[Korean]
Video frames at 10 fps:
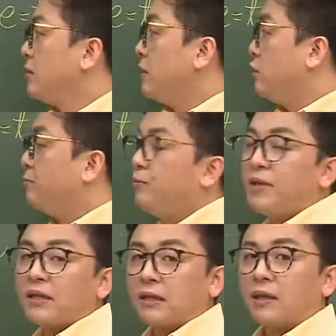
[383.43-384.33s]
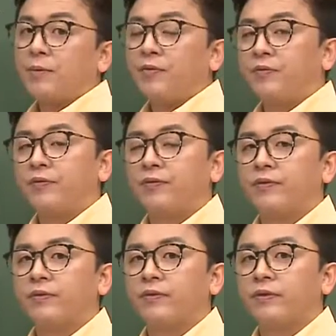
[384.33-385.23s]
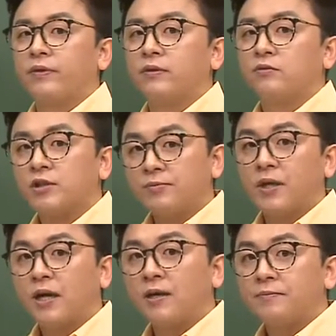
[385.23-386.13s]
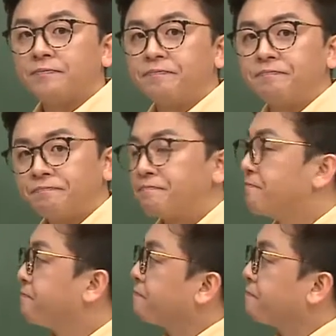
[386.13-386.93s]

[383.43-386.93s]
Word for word: 이 뒷부분이 안 됐다면. 됐습니까? 음.